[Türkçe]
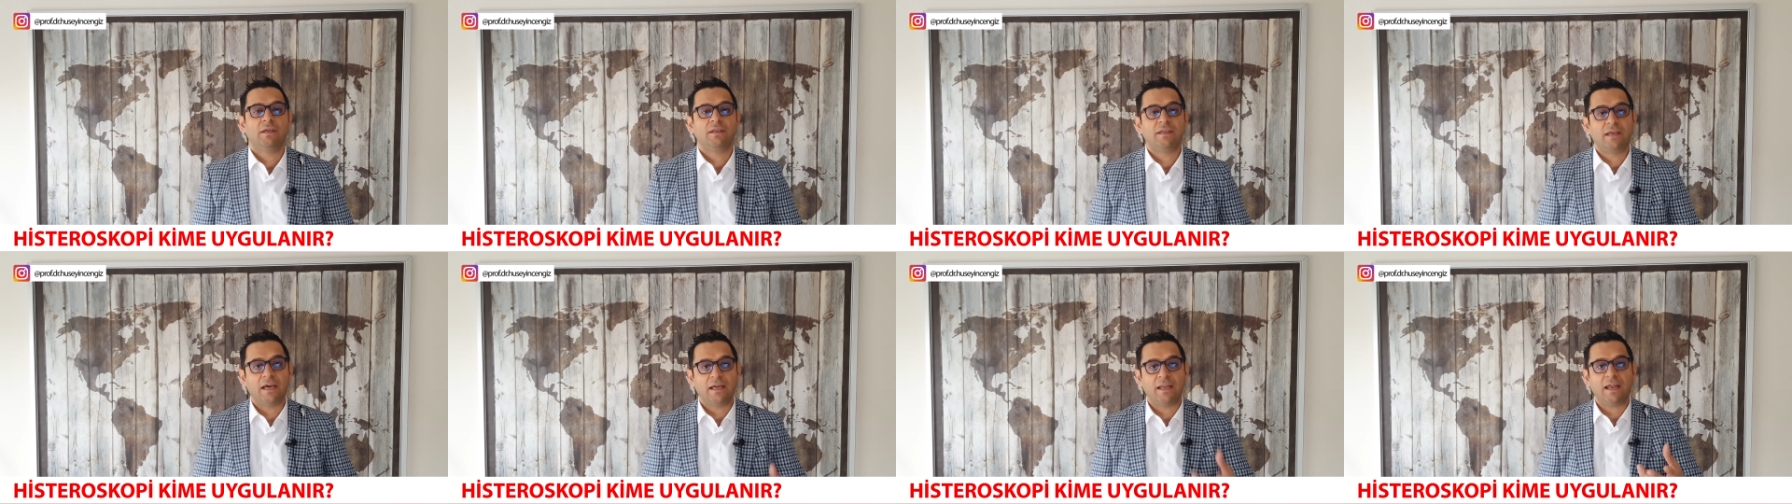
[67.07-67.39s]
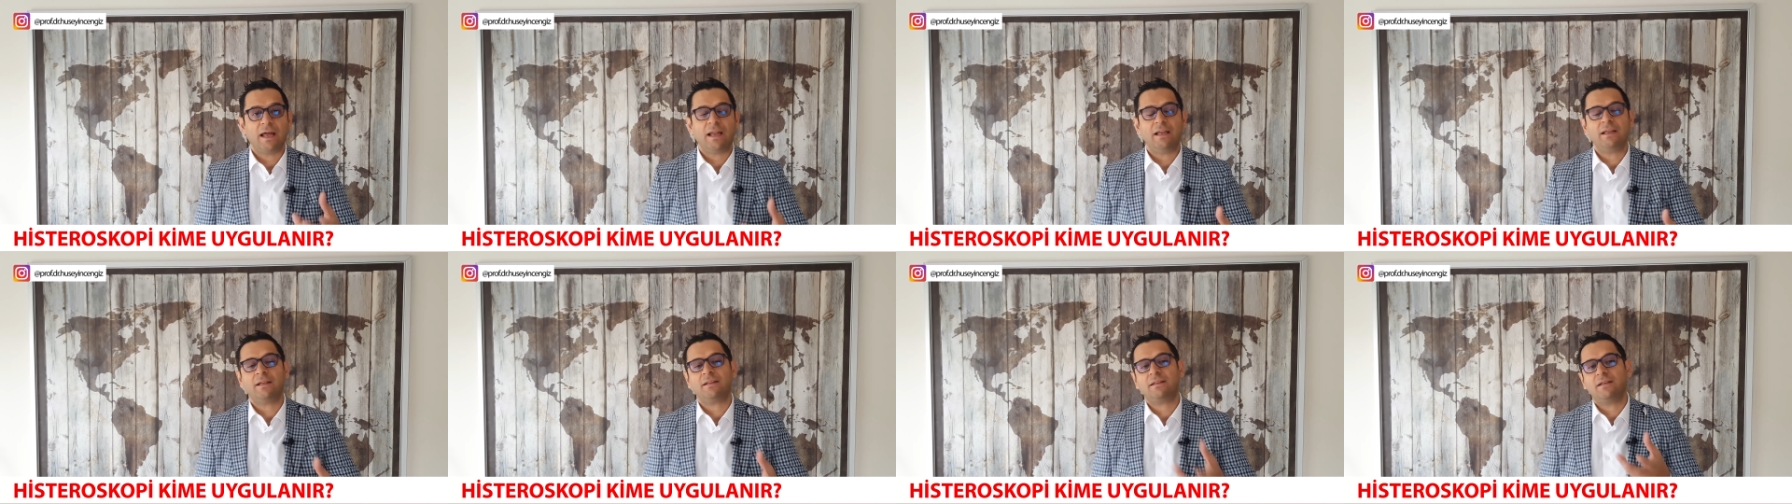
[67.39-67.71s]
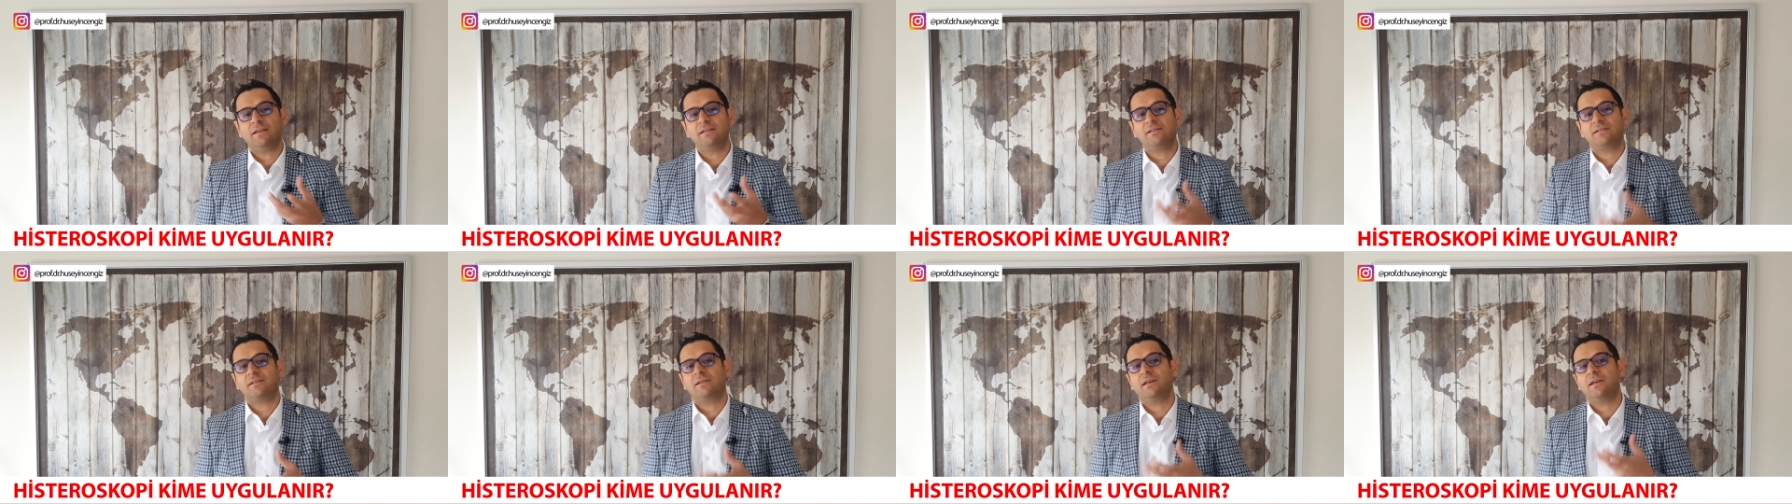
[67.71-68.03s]

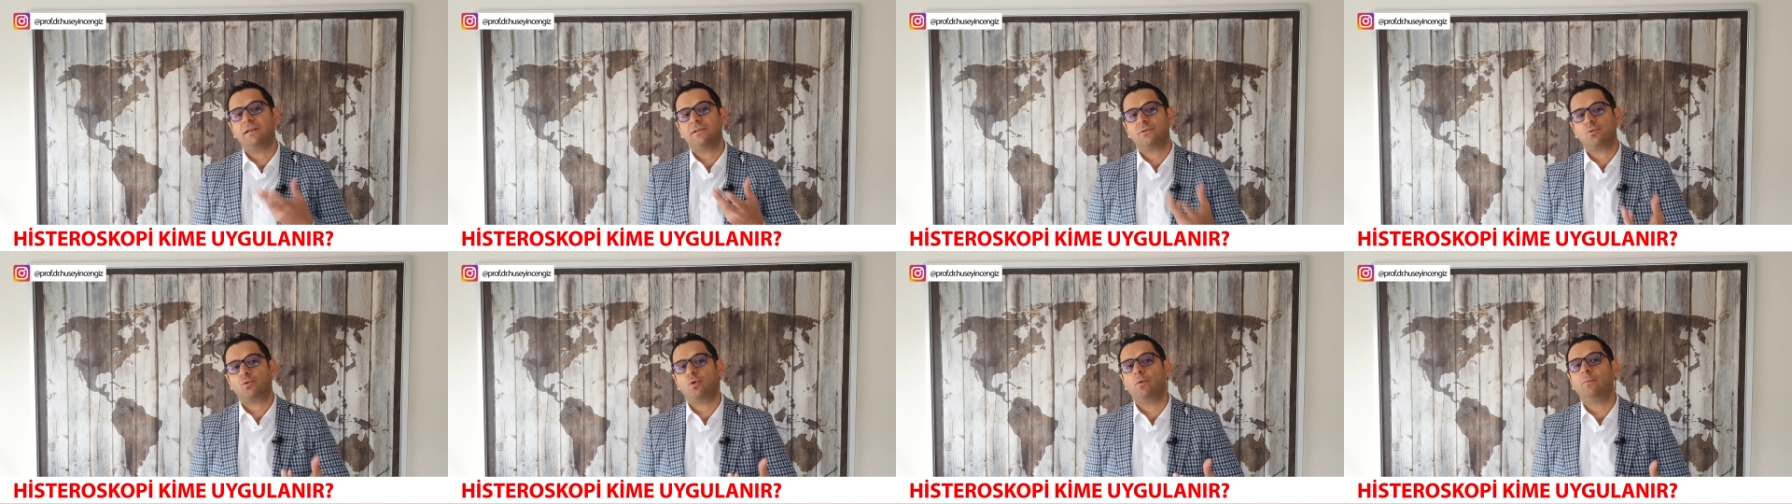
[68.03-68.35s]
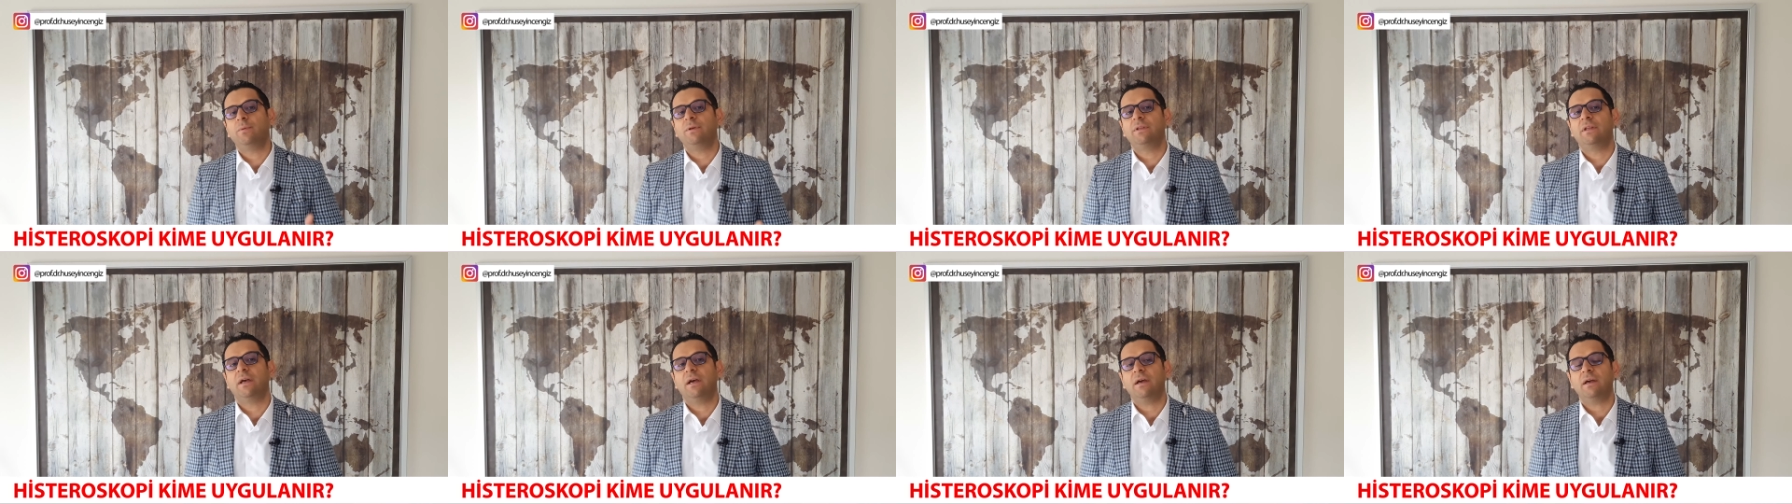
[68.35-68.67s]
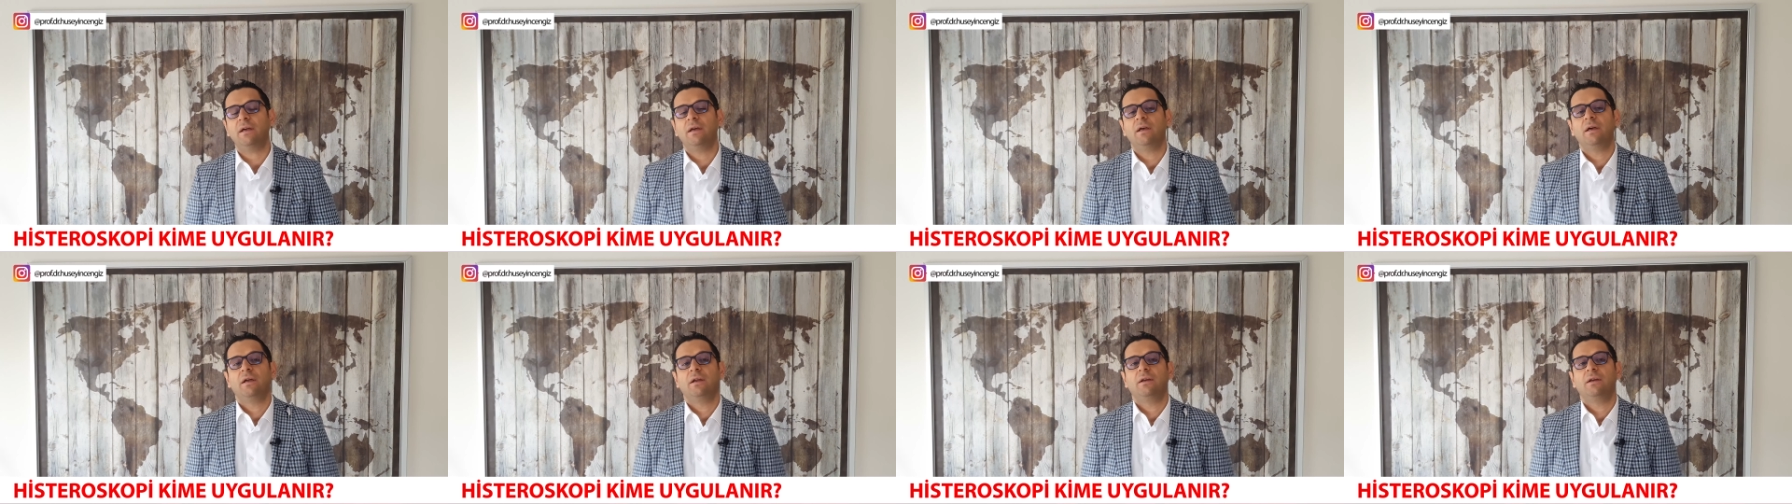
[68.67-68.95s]
Genellikle histereskopi